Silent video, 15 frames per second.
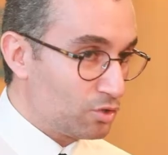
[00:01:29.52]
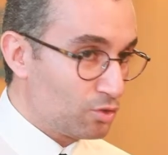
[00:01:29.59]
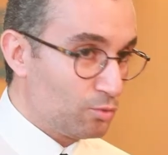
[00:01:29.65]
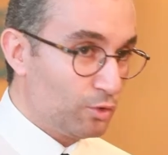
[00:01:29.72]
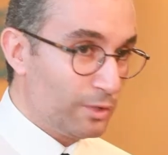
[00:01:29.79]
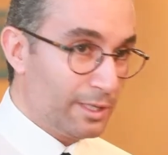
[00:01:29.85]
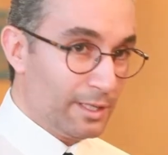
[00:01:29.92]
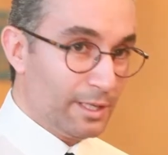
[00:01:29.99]

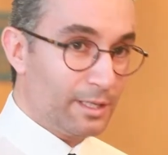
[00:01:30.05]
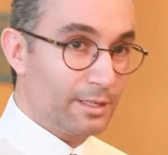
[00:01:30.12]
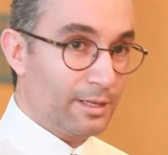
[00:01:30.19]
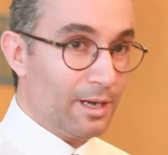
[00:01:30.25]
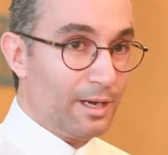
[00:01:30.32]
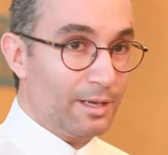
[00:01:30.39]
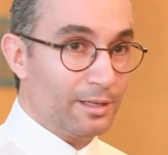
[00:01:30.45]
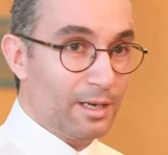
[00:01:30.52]
الجمهوري لكن
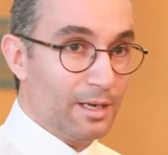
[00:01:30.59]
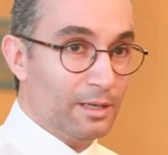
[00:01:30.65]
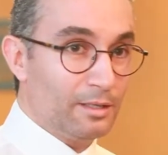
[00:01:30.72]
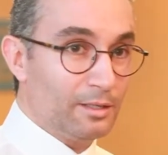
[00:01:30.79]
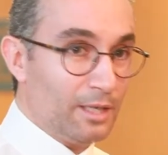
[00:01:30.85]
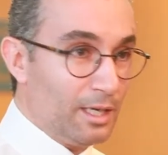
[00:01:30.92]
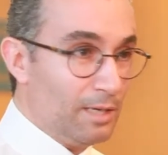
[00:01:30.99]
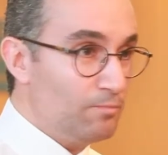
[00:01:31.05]
احنا
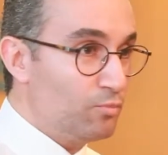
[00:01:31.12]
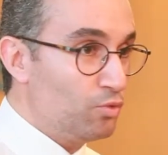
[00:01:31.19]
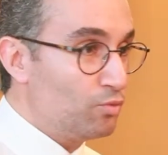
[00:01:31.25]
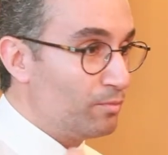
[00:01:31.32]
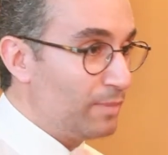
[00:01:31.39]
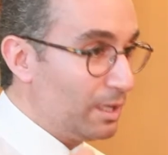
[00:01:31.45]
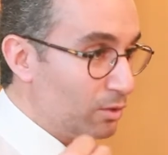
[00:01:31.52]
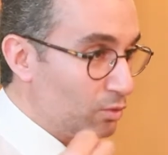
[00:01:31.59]
نحبوا
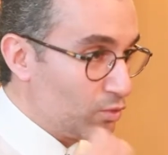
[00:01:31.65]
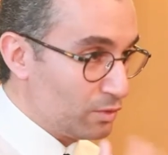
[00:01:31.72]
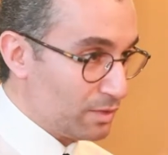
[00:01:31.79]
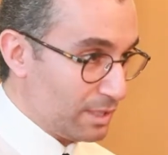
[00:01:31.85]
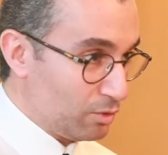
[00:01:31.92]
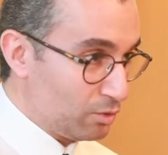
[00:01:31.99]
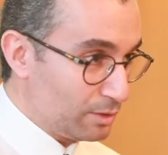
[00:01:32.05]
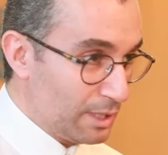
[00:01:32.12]
نبلغوا
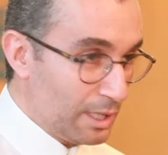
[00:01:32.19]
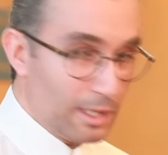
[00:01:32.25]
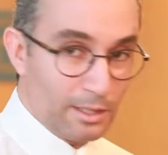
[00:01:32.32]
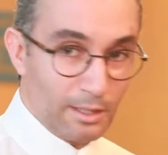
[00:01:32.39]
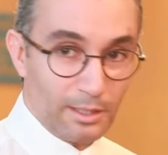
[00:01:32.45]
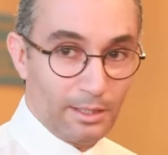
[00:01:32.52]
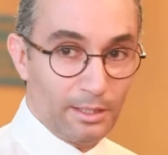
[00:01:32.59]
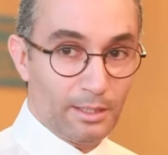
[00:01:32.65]
صوتنا
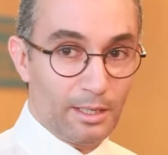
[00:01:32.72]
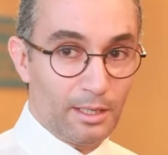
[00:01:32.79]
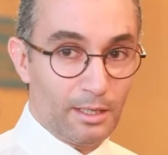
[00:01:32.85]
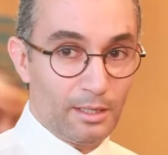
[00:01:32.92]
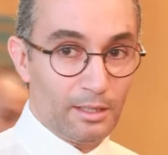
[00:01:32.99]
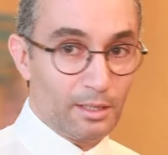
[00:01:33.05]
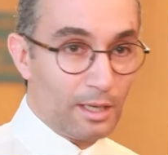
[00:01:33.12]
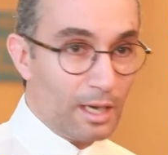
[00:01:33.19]
لقينا
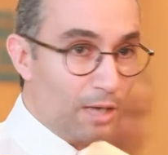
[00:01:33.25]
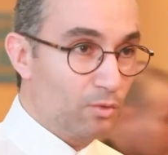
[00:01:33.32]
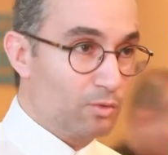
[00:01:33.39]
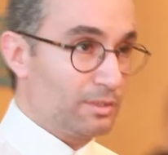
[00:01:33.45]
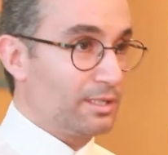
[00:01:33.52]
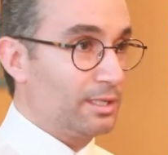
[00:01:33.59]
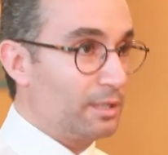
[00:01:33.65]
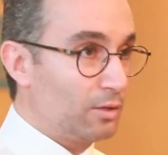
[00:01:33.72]
لقاو
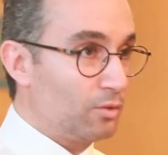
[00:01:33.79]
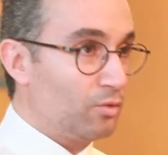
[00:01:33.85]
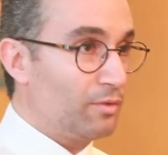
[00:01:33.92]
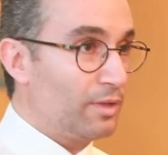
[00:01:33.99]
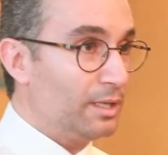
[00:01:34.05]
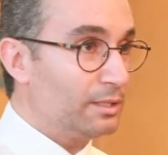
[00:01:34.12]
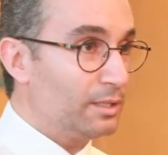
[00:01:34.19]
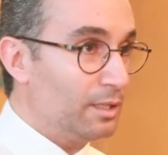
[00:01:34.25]
الساده
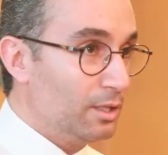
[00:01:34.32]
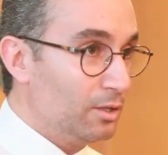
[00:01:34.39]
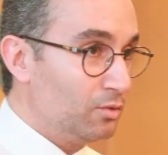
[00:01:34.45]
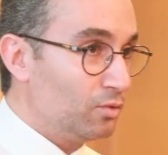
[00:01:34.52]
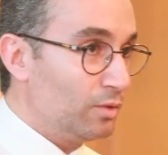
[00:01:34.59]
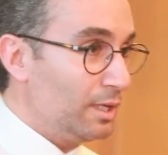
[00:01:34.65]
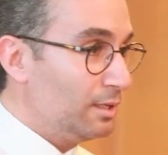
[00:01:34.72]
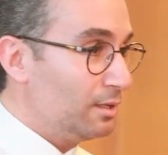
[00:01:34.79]
القضاة
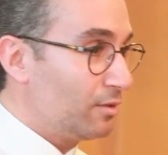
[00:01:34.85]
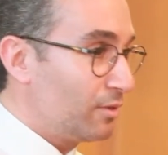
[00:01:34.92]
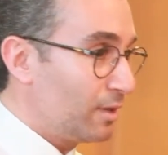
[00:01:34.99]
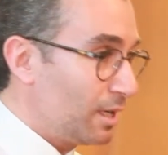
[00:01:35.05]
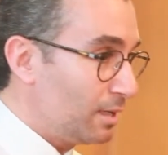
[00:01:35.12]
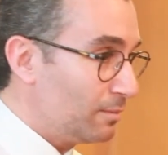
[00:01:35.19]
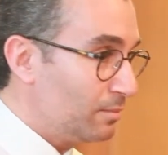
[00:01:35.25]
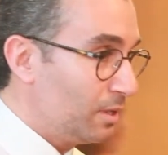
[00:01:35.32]
انه
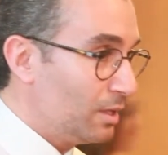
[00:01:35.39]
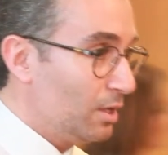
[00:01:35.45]
الاضراب